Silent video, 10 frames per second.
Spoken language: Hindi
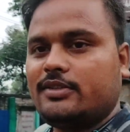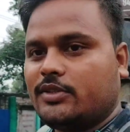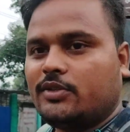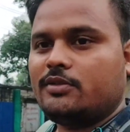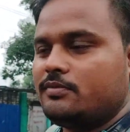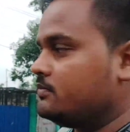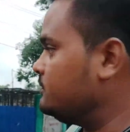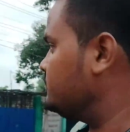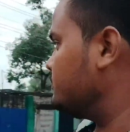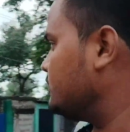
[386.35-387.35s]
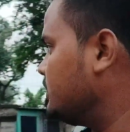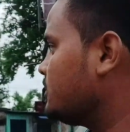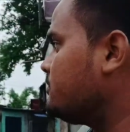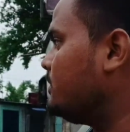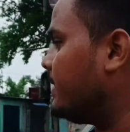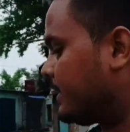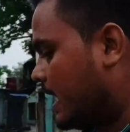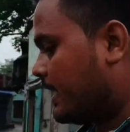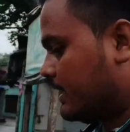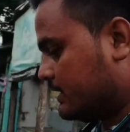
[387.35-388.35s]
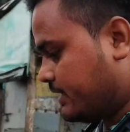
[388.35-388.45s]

सो सुमित भाई क्या कहना